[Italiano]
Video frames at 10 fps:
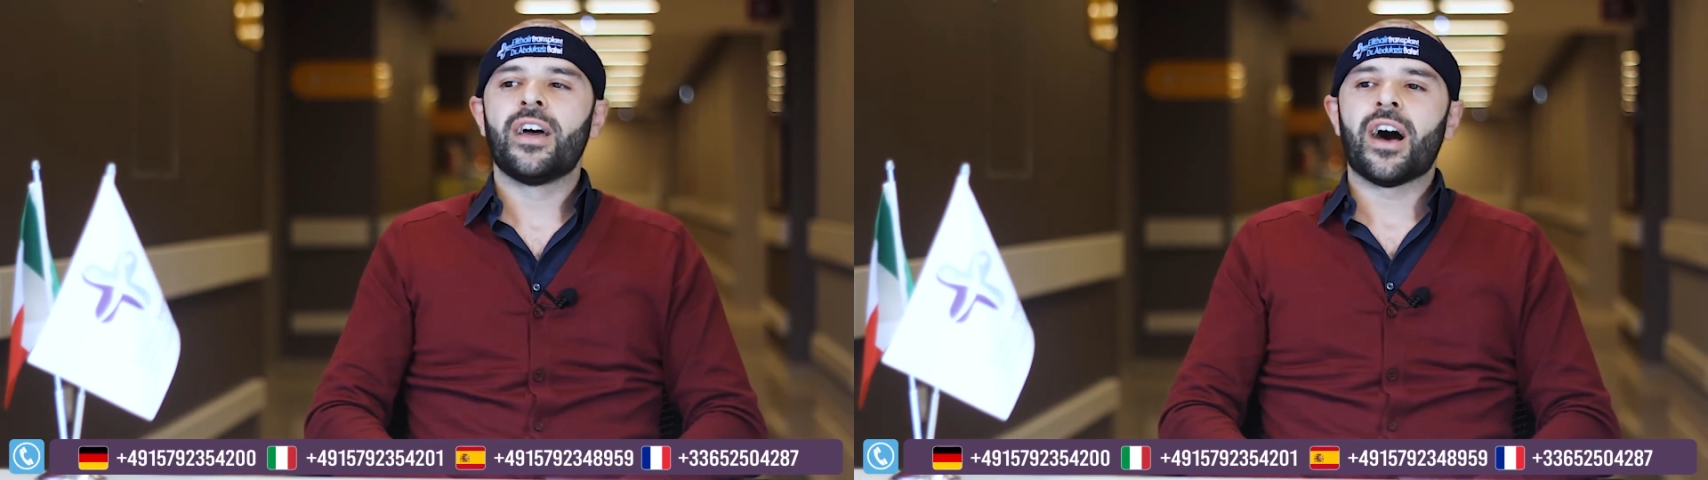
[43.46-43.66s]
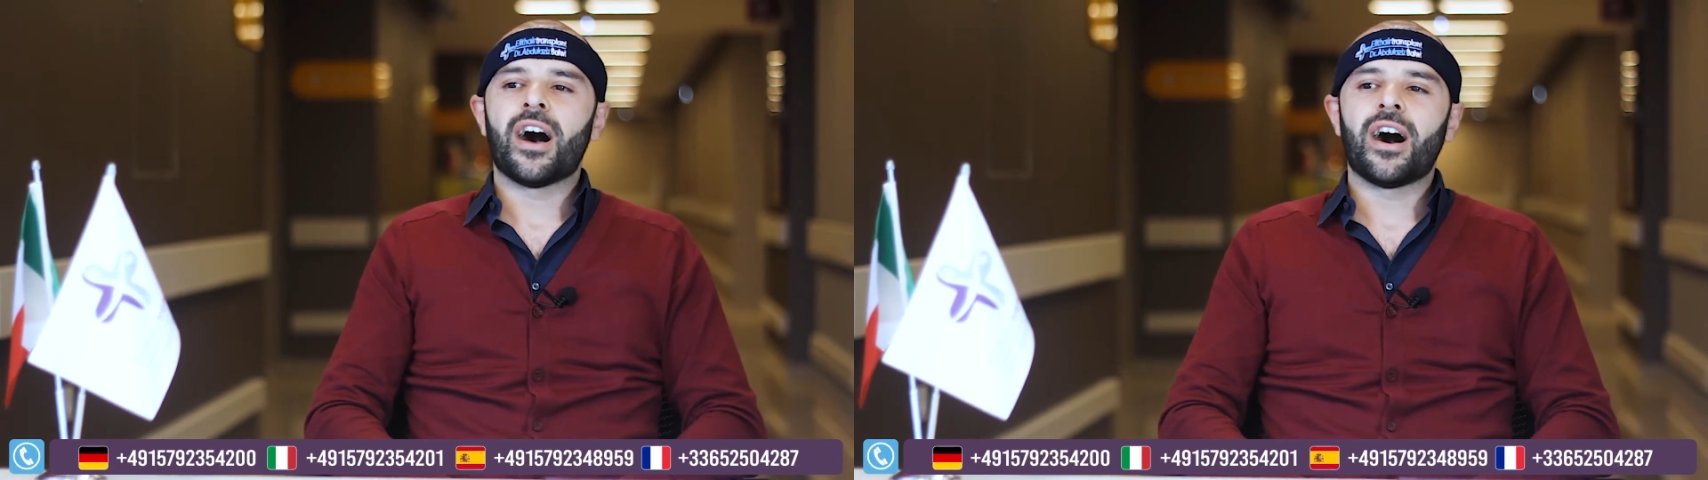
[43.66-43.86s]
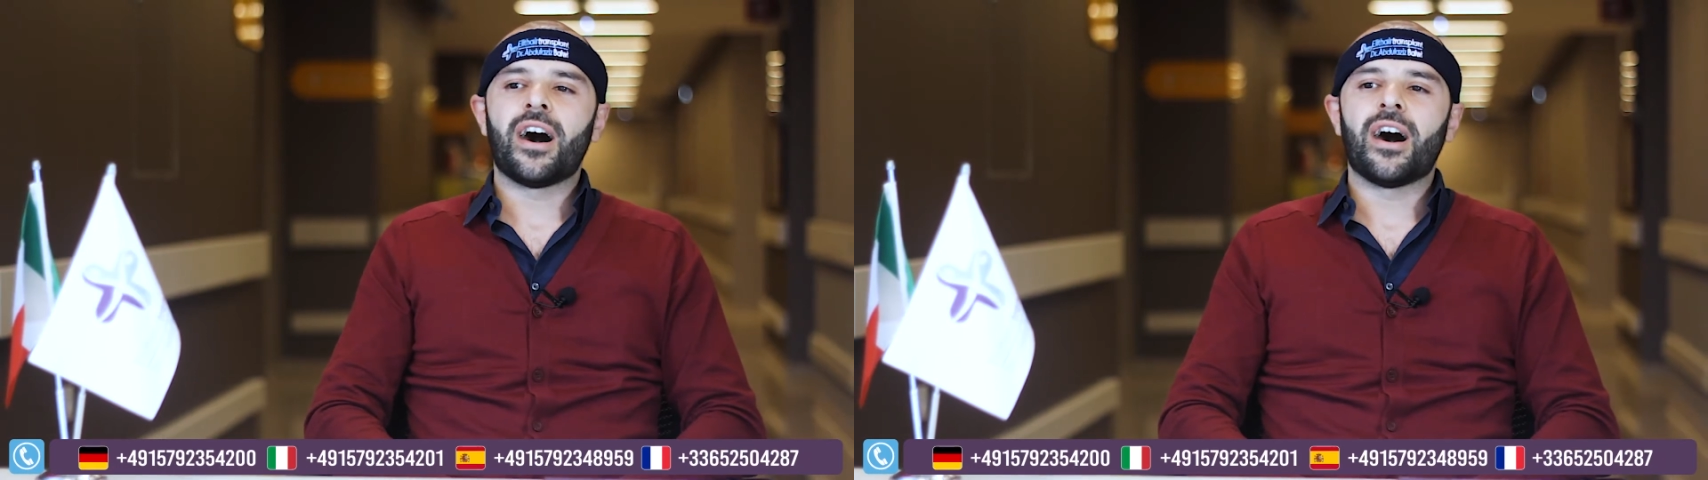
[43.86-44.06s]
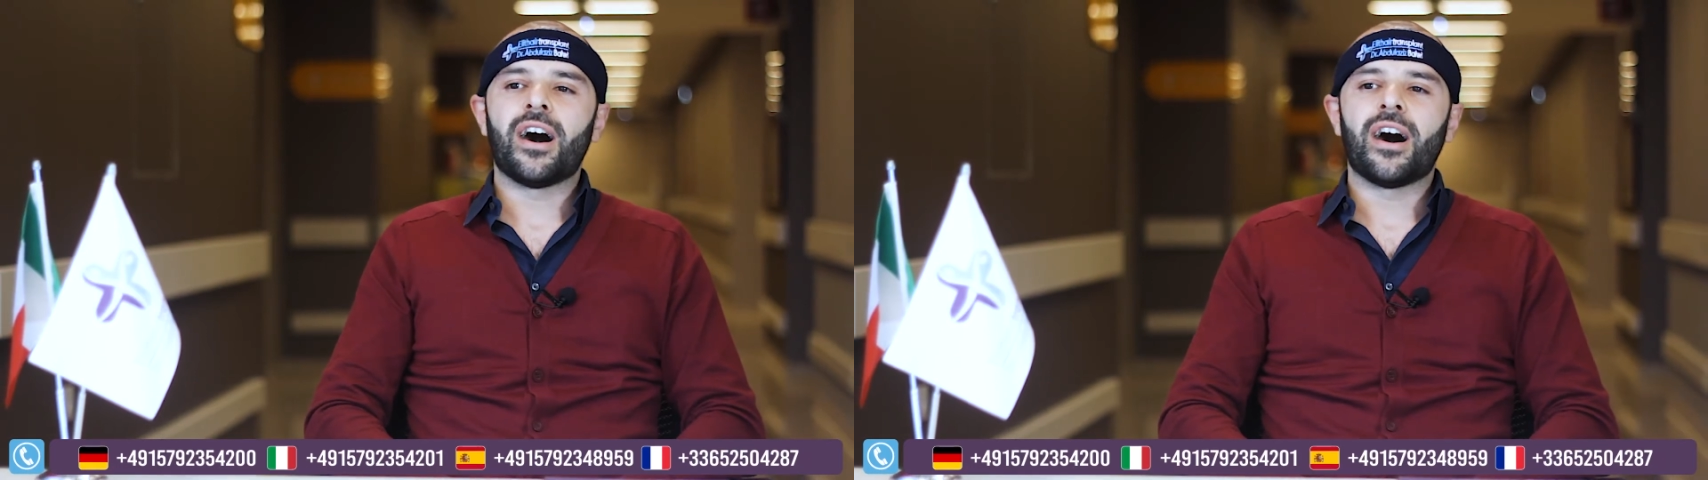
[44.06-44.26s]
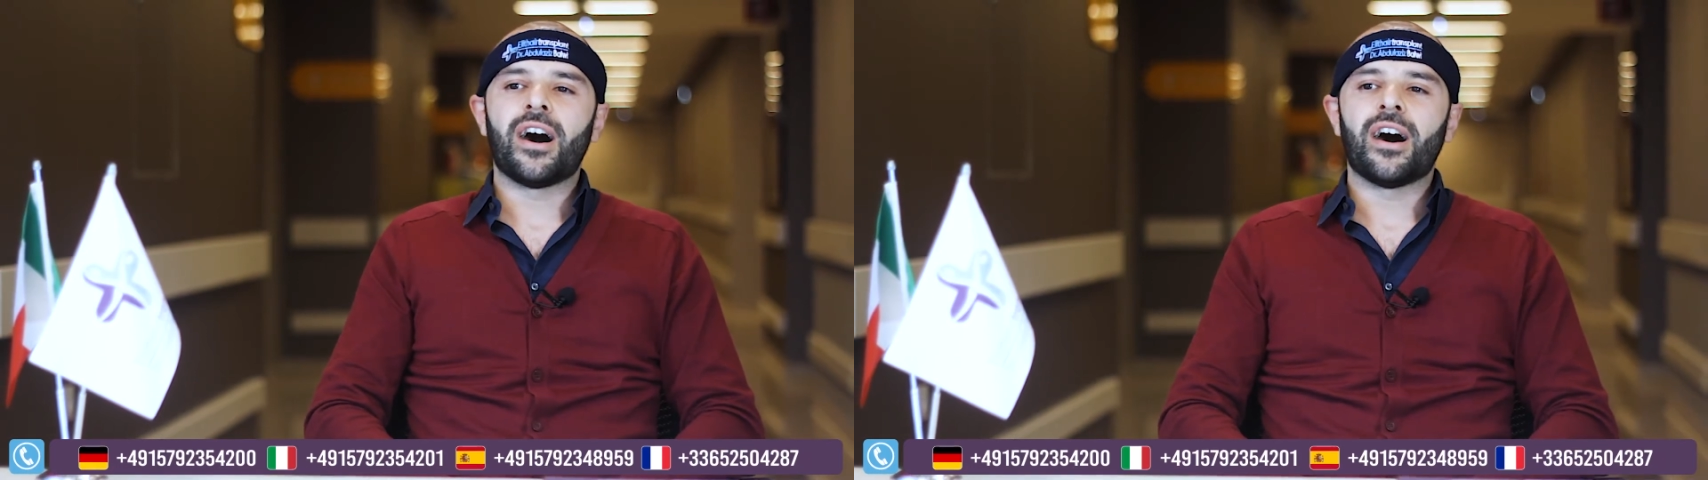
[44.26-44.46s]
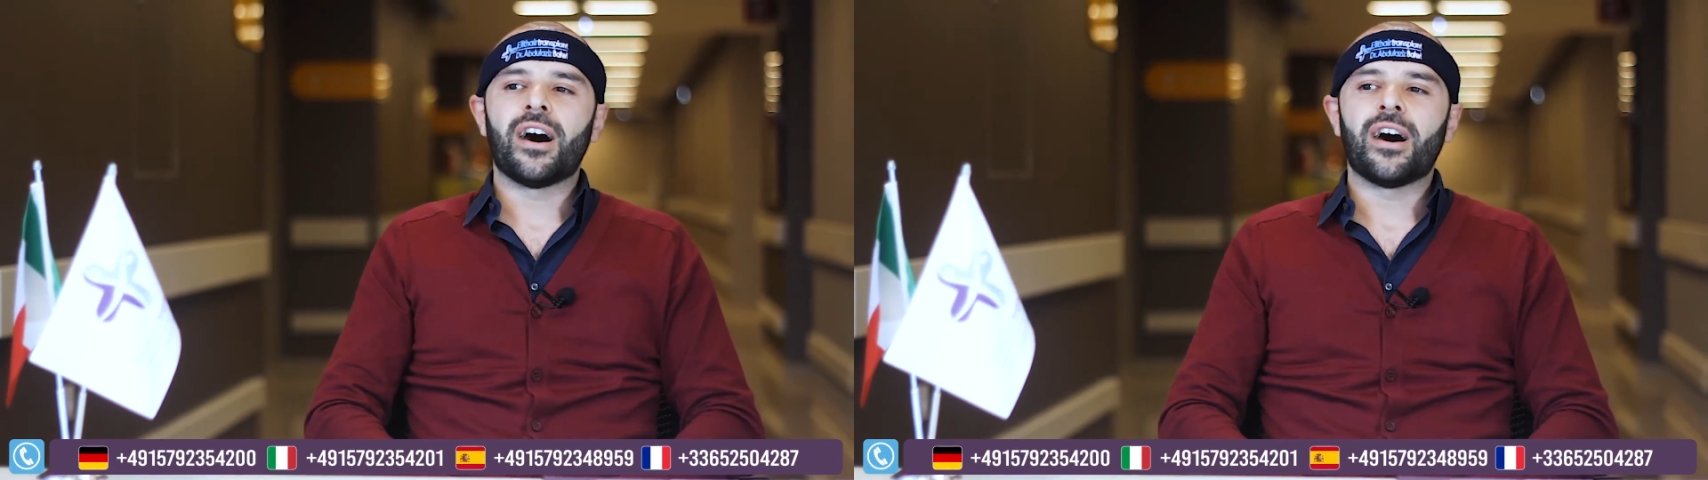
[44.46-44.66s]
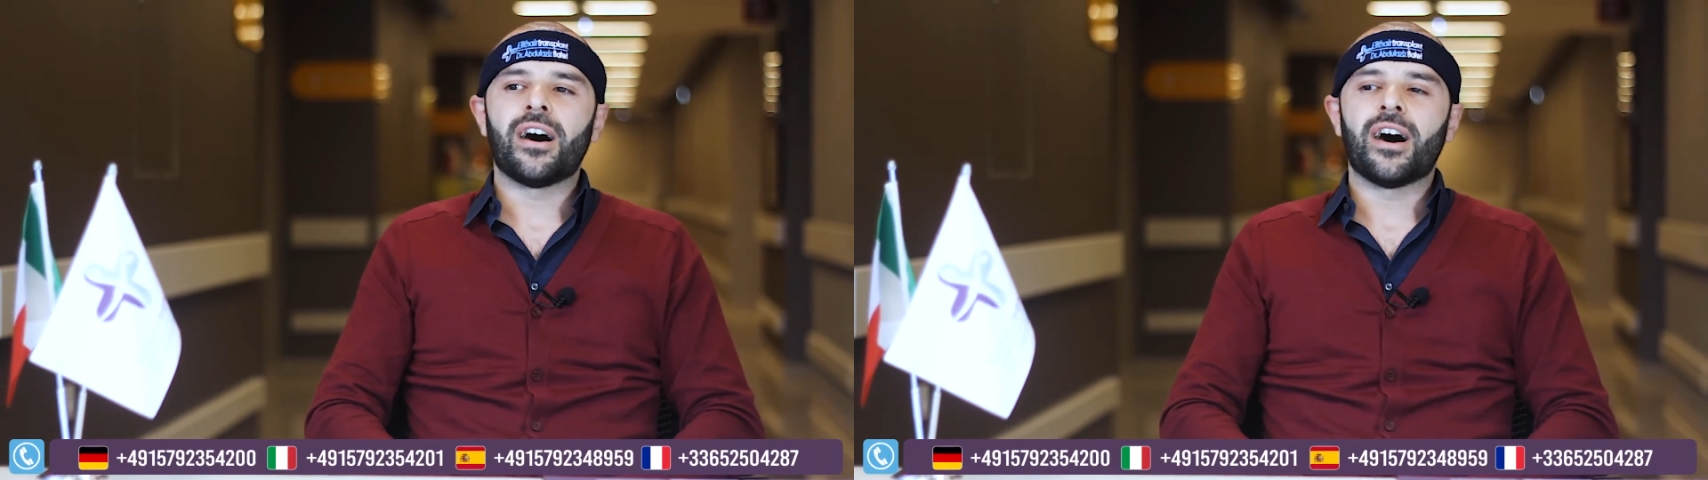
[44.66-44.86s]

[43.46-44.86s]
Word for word: a, a,